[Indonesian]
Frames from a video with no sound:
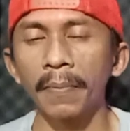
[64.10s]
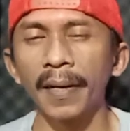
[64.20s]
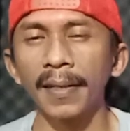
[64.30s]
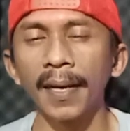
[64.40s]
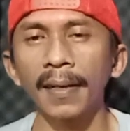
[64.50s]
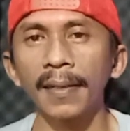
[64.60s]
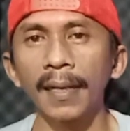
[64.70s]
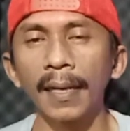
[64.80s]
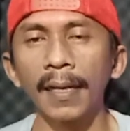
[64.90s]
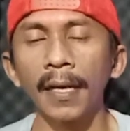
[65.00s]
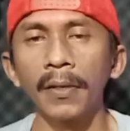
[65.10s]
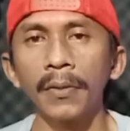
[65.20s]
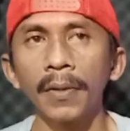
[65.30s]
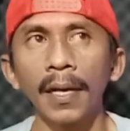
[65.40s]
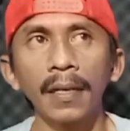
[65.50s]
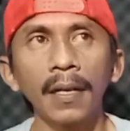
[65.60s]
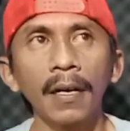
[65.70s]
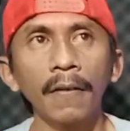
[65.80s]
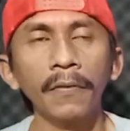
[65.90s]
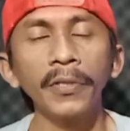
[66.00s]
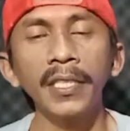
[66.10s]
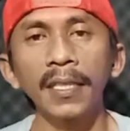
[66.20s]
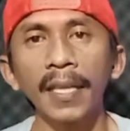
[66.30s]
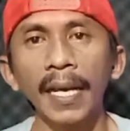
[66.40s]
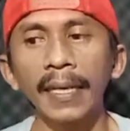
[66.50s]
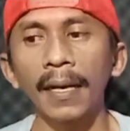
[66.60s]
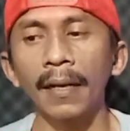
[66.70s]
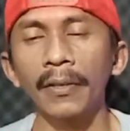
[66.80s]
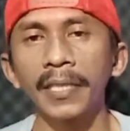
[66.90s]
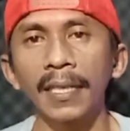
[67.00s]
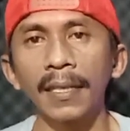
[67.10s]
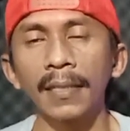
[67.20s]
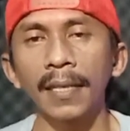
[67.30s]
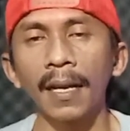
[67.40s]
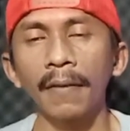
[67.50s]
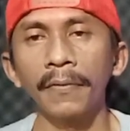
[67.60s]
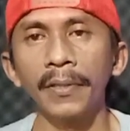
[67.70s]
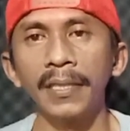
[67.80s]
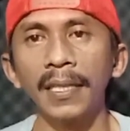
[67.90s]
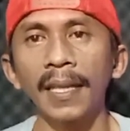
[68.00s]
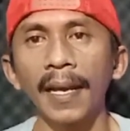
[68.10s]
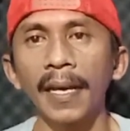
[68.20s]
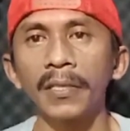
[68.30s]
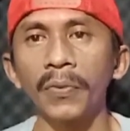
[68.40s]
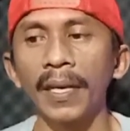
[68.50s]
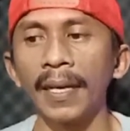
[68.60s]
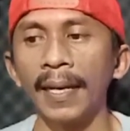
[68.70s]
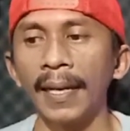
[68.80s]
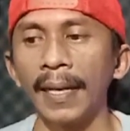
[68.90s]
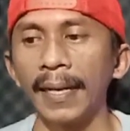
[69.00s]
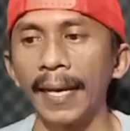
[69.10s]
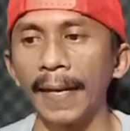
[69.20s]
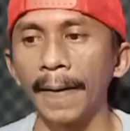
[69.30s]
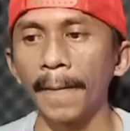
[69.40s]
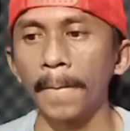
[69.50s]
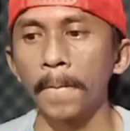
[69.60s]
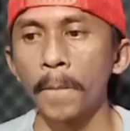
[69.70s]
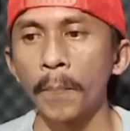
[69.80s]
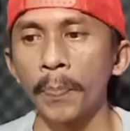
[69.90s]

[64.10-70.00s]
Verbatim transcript: berbarengan dengan Daido ada Fujitech ya, kalau saya tidak salah Fujitech SW. Dan